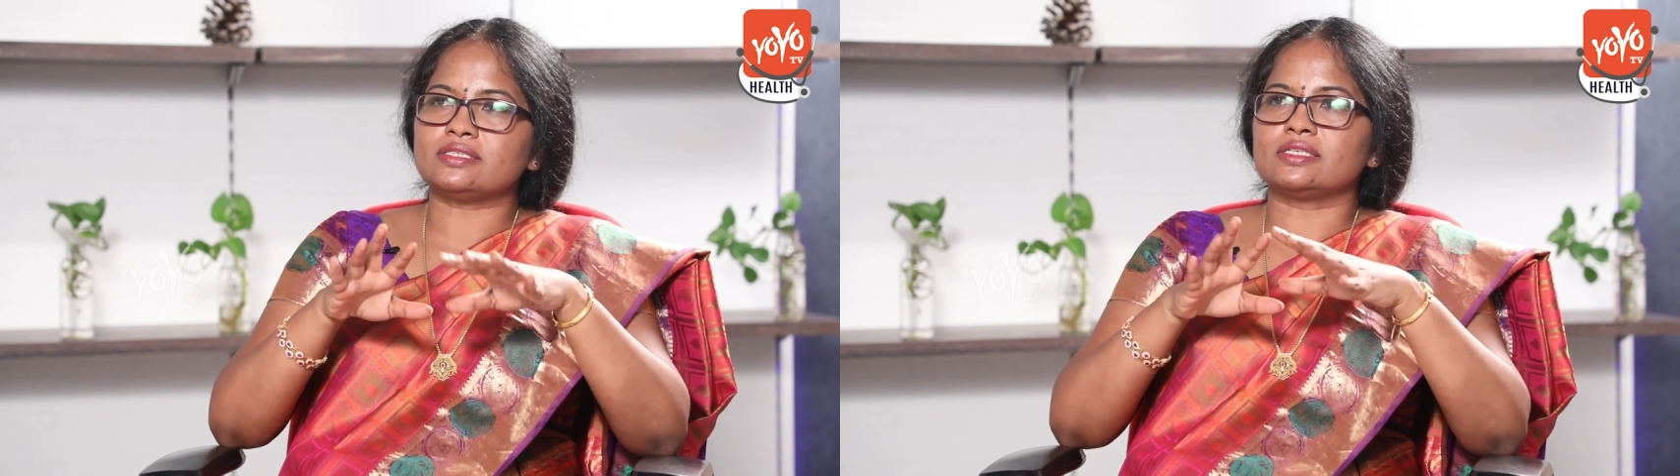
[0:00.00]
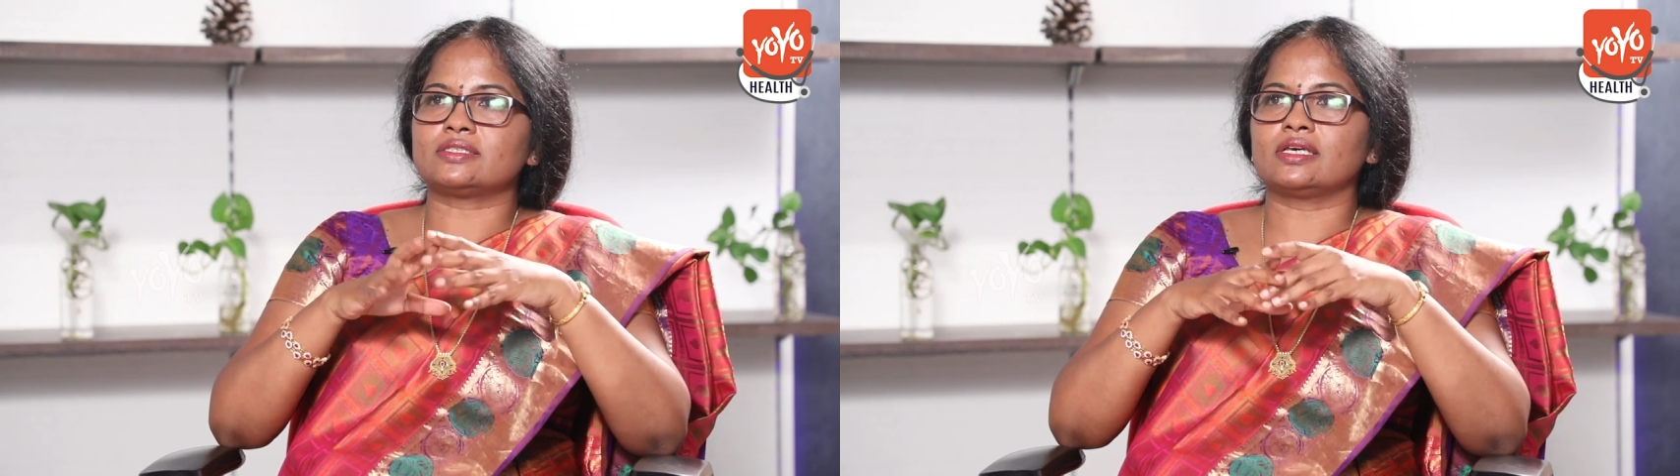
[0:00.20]

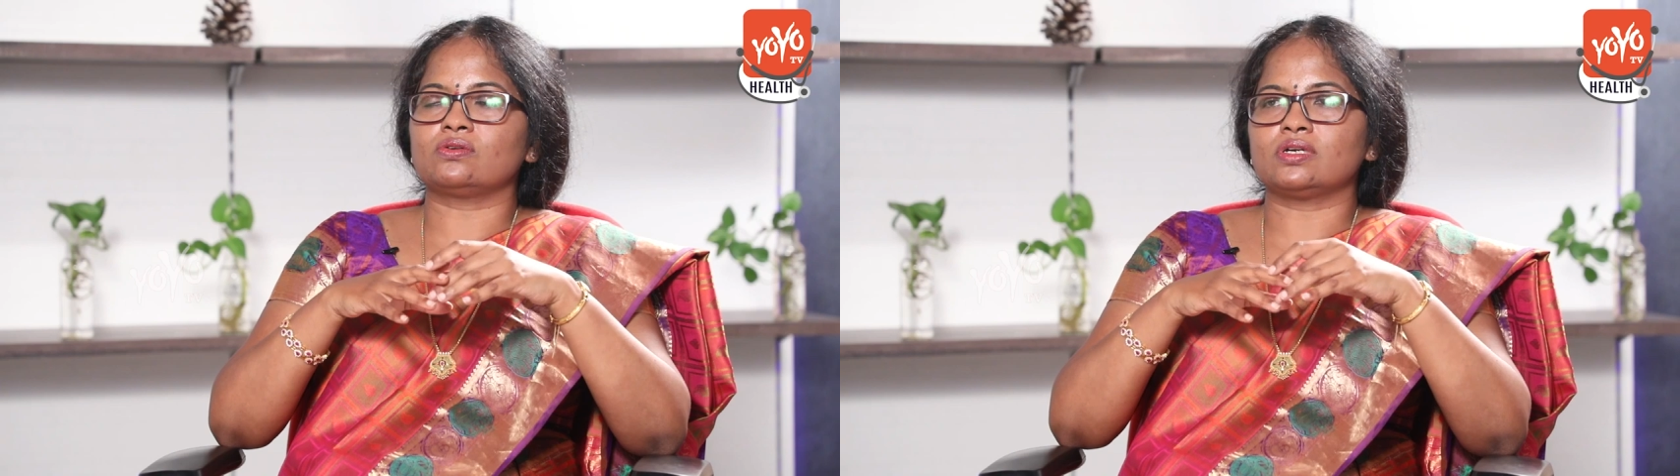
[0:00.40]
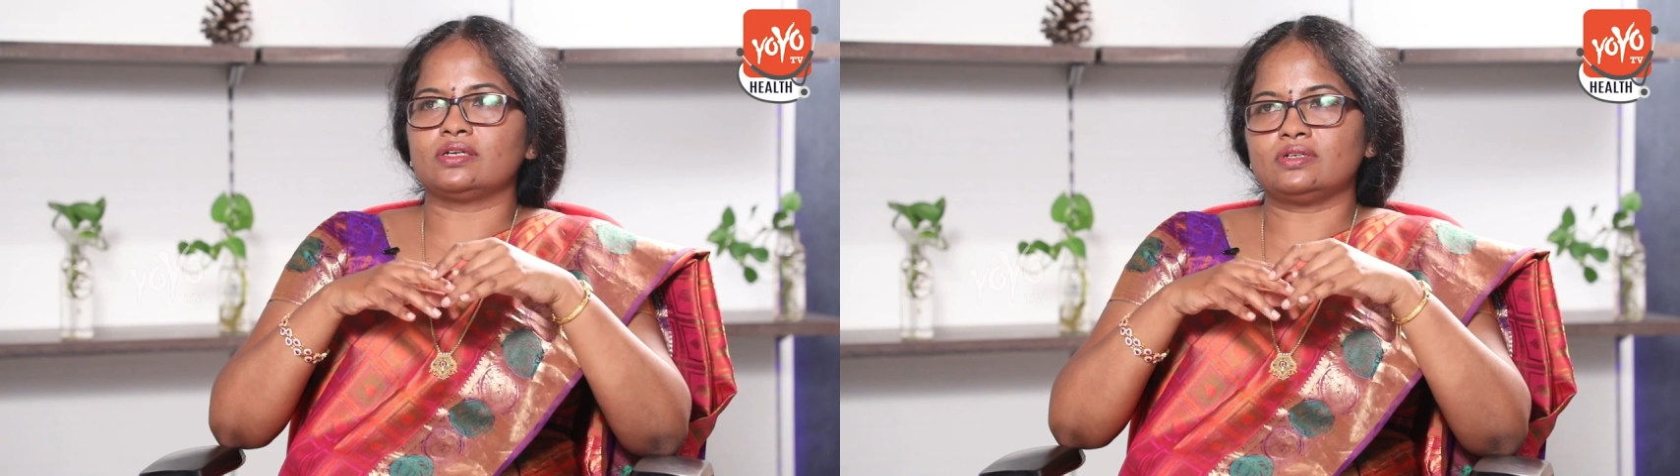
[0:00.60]

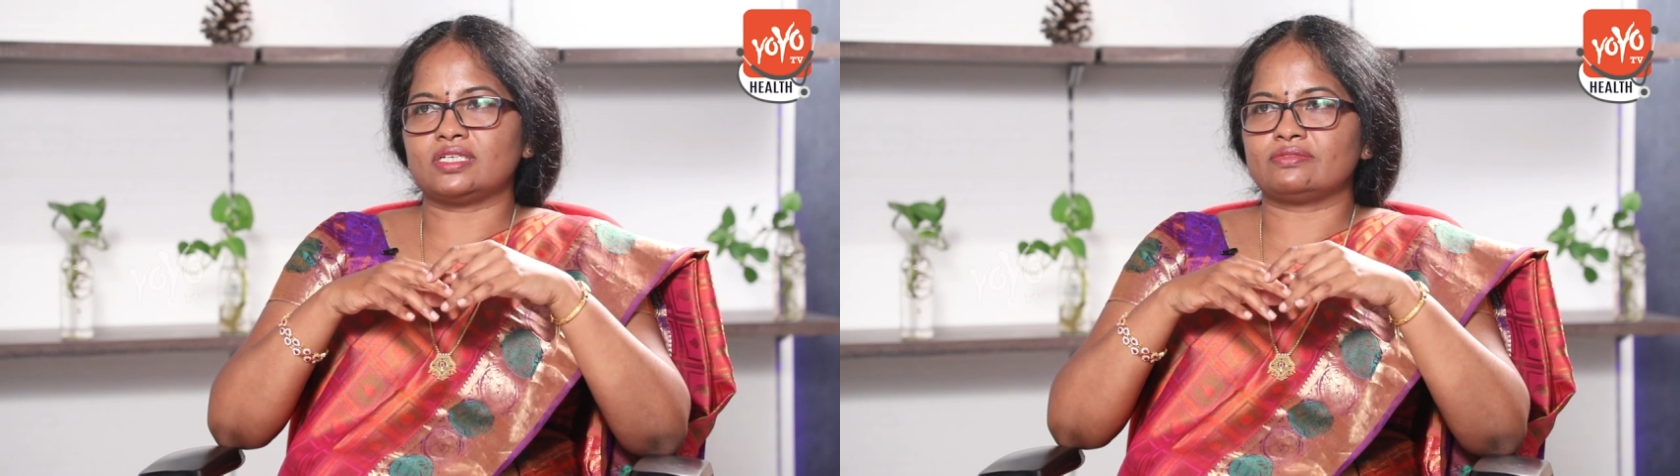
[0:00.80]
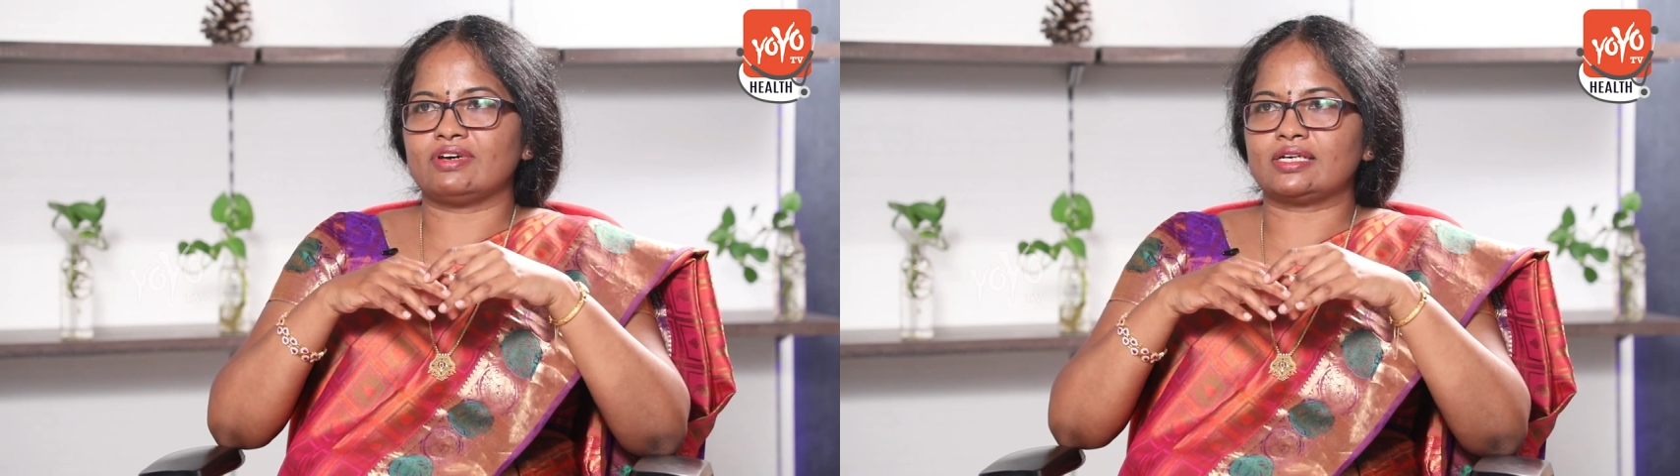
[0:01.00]
క్యాన్సర్స్కి కూడాను
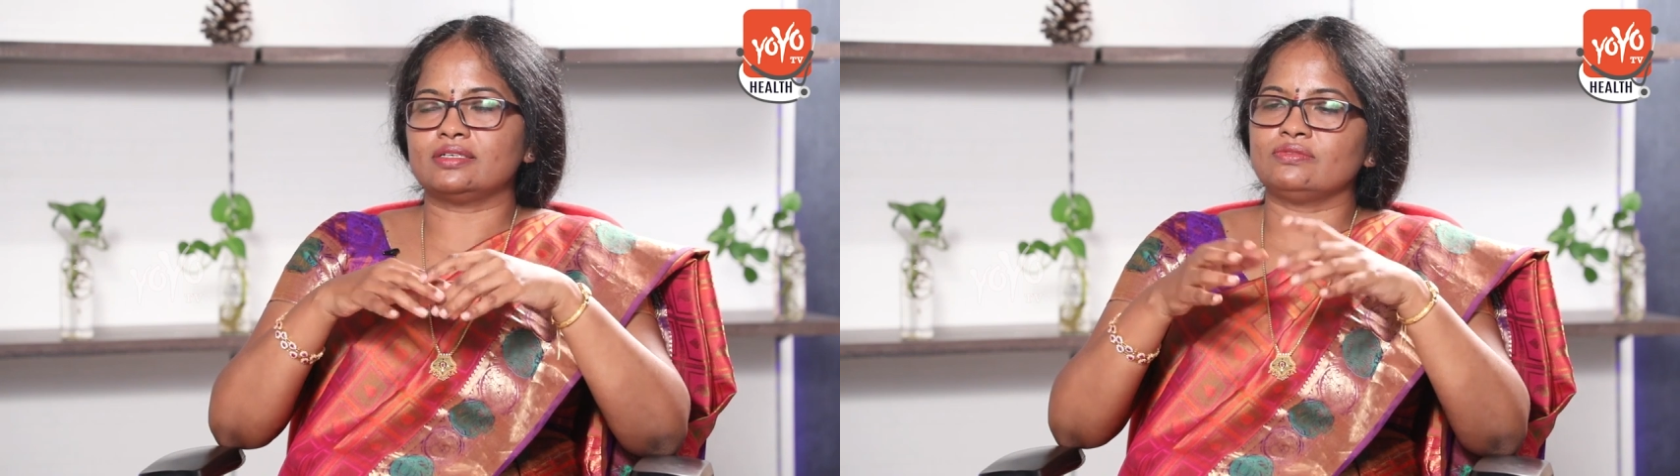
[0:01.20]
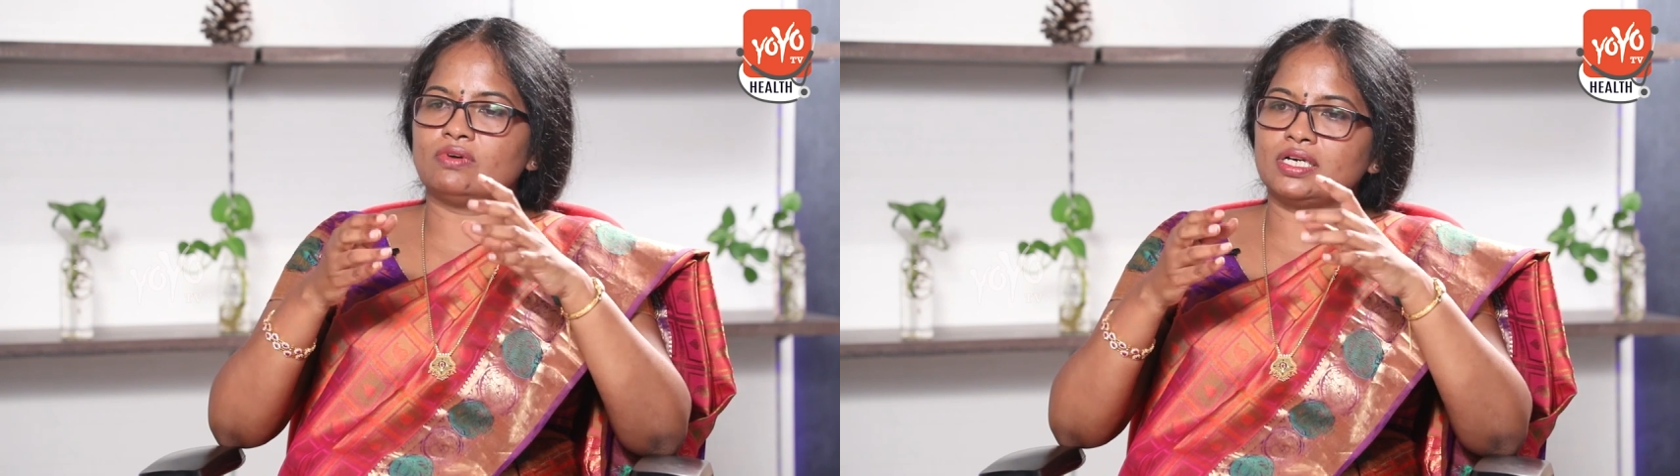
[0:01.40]
రిస్క్
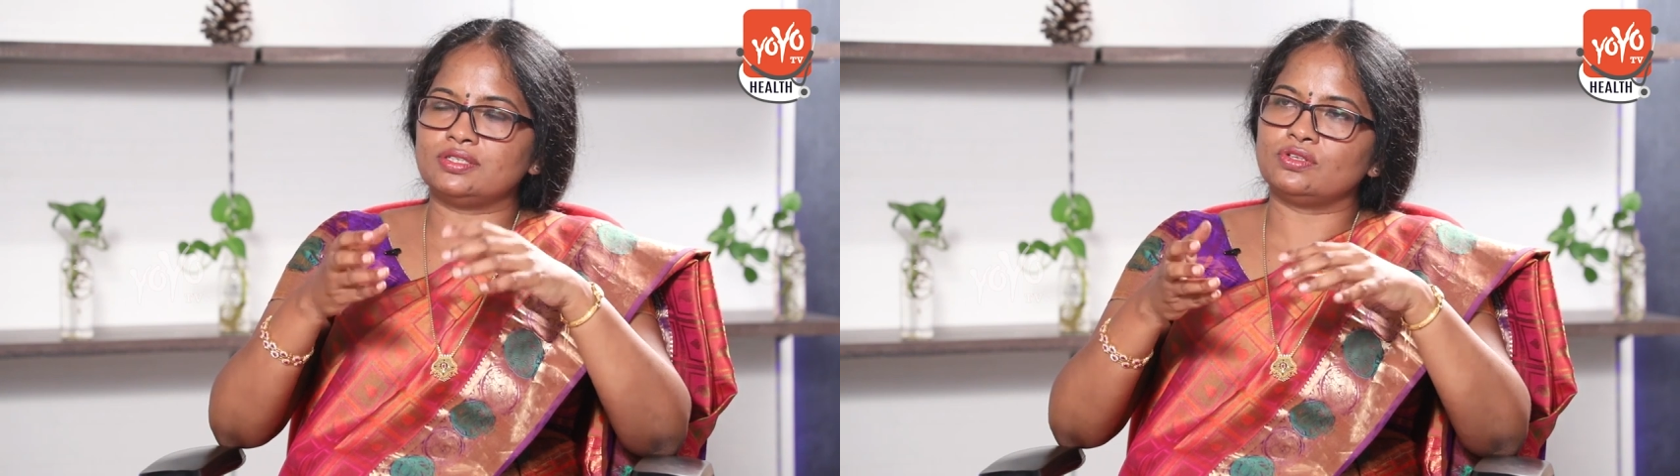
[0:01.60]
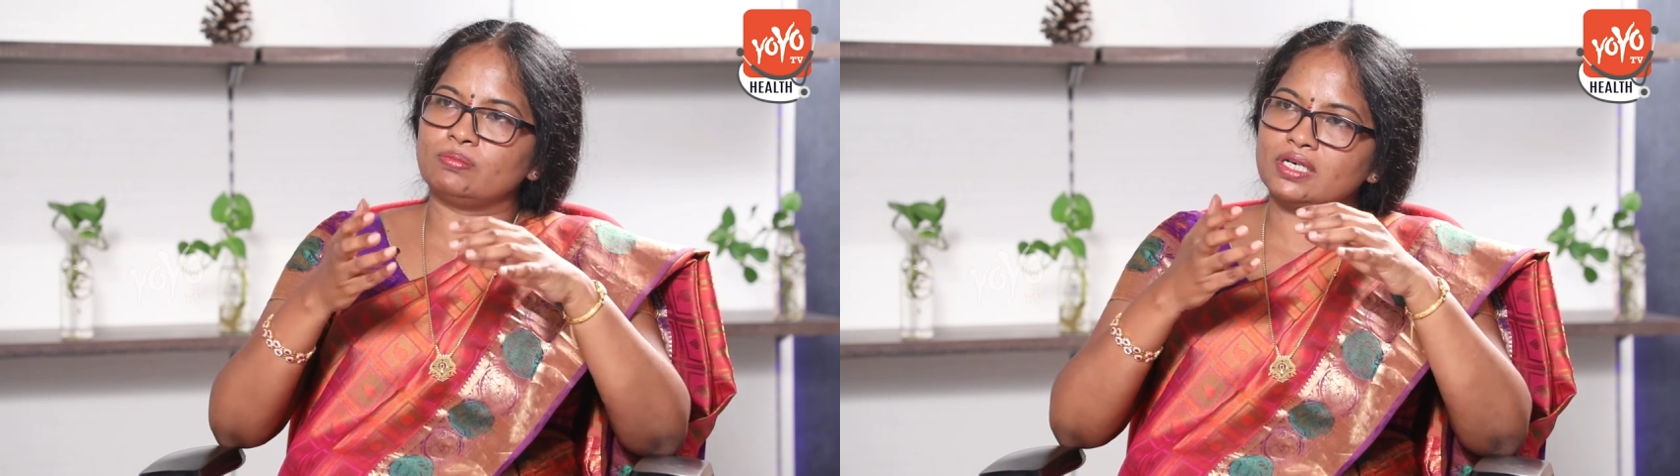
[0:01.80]
ఫ్యాక్టర్స్
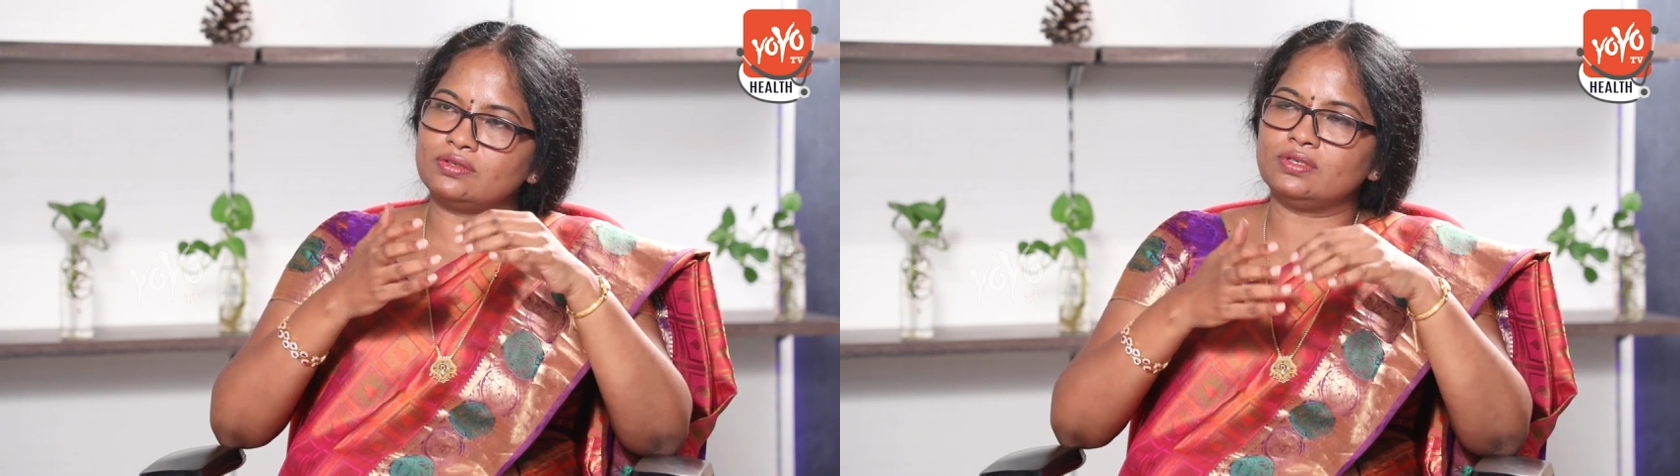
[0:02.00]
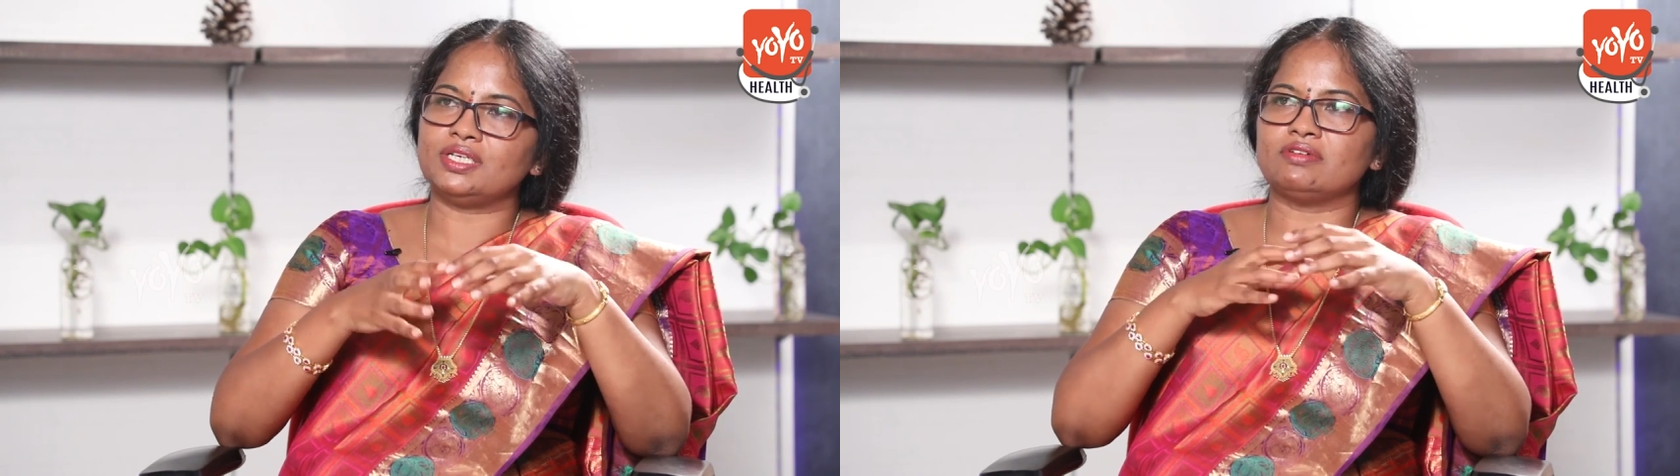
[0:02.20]
వాటితో పాటు